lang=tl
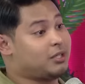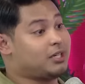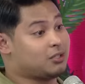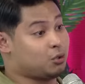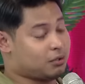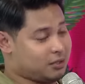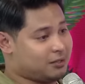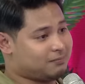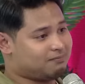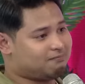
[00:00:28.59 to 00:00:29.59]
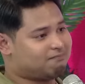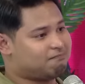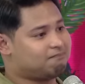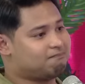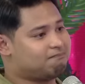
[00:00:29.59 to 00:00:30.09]
ng sorry
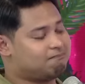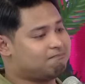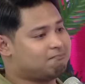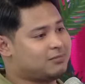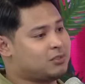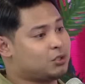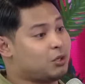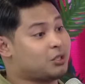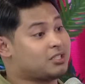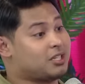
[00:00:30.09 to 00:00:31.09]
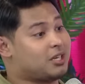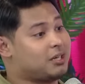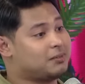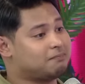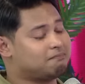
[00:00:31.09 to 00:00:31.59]
Sorry sa
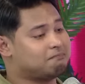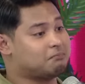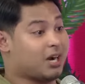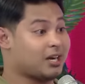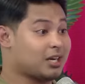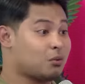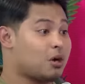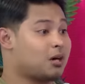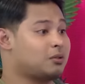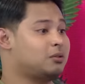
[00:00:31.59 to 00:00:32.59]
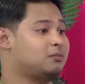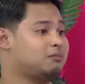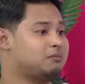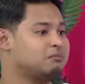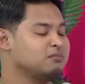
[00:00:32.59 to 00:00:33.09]
mga nagawa ko,
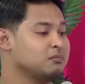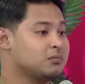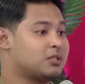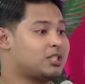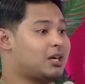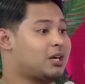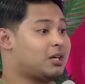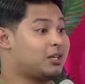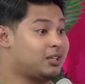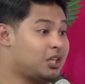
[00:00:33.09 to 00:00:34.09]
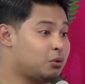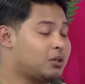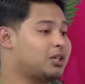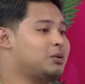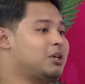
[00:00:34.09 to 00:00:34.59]
sa hindi ko
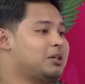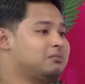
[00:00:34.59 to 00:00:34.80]
nagawa,